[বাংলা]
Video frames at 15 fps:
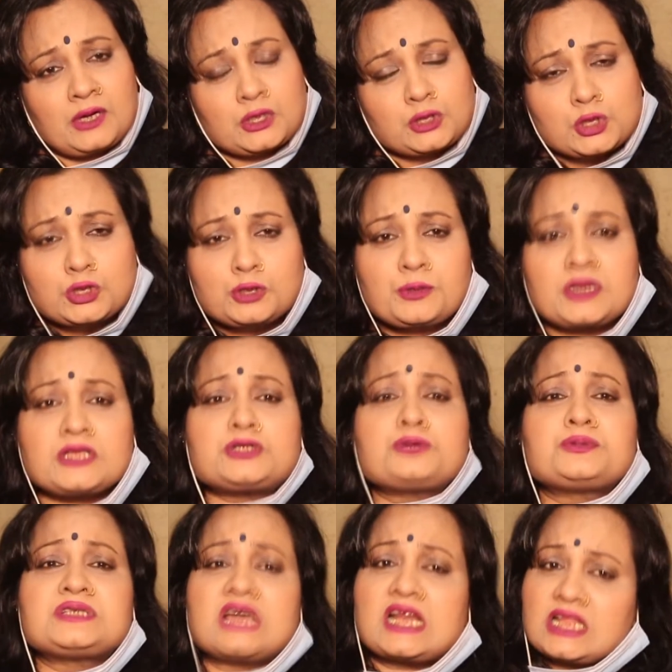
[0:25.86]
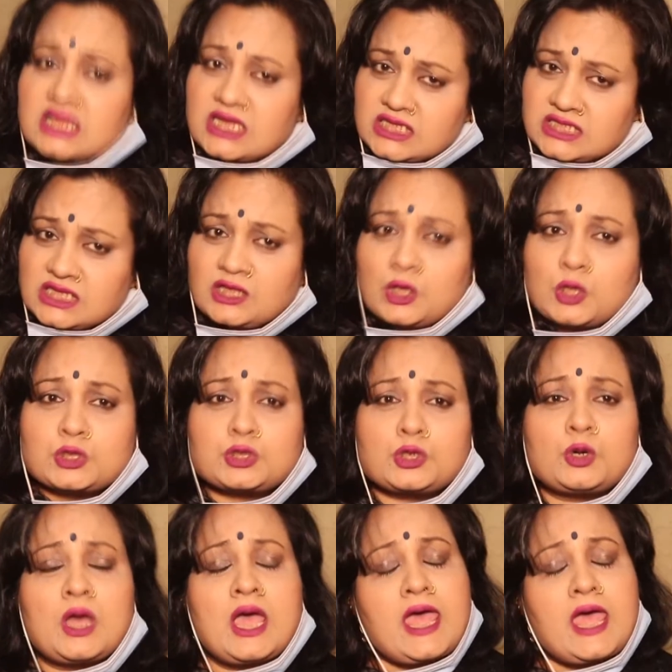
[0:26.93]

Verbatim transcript: শ্বশুরবাড়ির ছবি যারা দেখেছেন দর্শক